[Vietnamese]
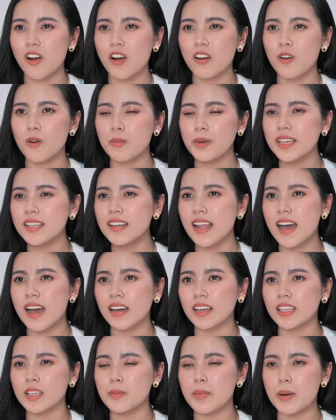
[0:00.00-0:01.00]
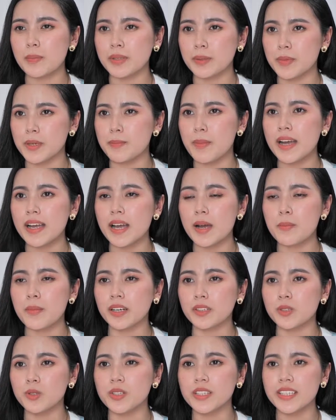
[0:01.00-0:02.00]
con không biết là khi mà mình bị mắc căn
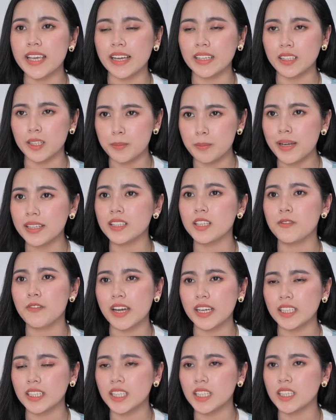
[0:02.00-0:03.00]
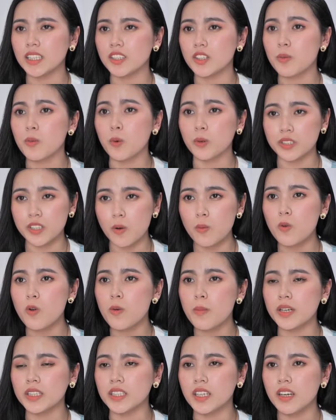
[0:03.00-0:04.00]
bệnh suy giãn tĩnh mạch như vậy thì trong cuộc sống của
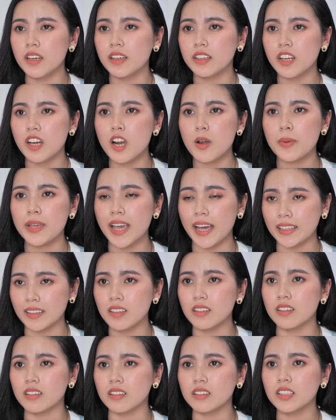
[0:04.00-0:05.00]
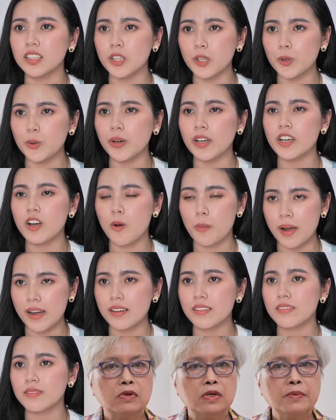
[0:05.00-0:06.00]
mình nó có bị ảnh hưởng nhiều hay không ạ
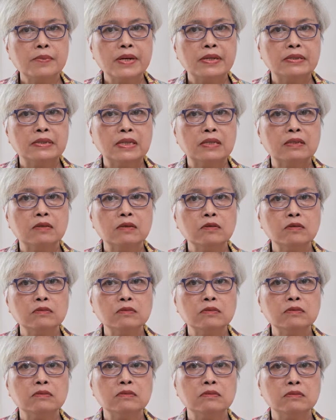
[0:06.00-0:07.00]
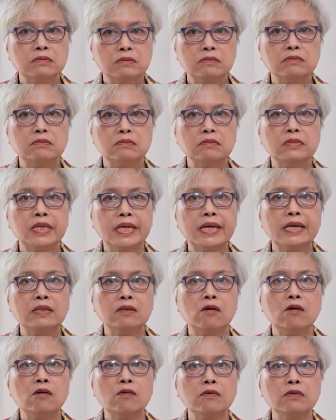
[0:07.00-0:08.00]
à? cái bệnh này nó nghe
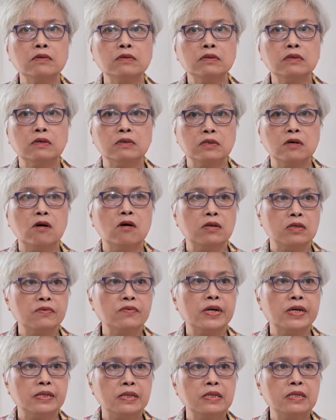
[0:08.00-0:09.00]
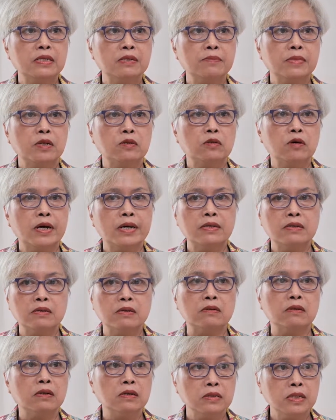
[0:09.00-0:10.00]
nó nhỏ nhỏ như vậy đấy nhưng mà nó ảnh
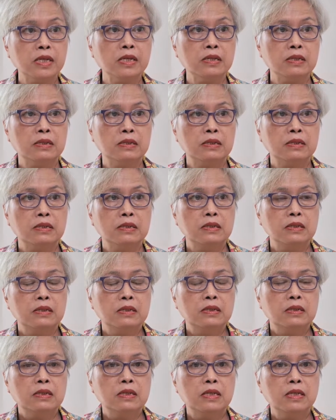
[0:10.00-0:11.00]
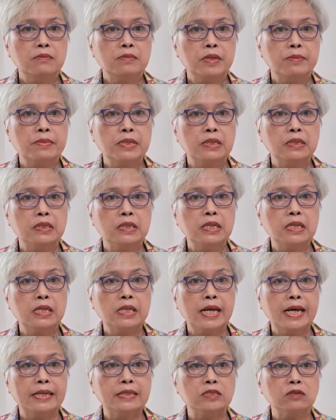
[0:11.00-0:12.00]
hưởng lớn đấy khi mà mình đi
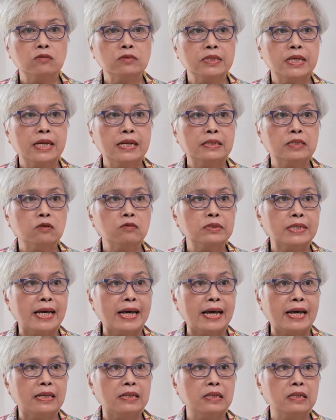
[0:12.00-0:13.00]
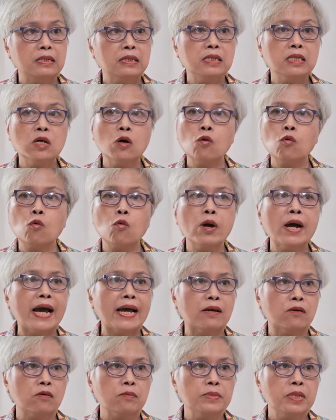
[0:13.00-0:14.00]
lại trong ra trong nhà nhá đi đâu cũng
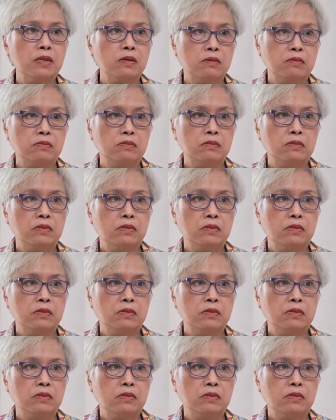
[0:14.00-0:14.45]
ngại con biết không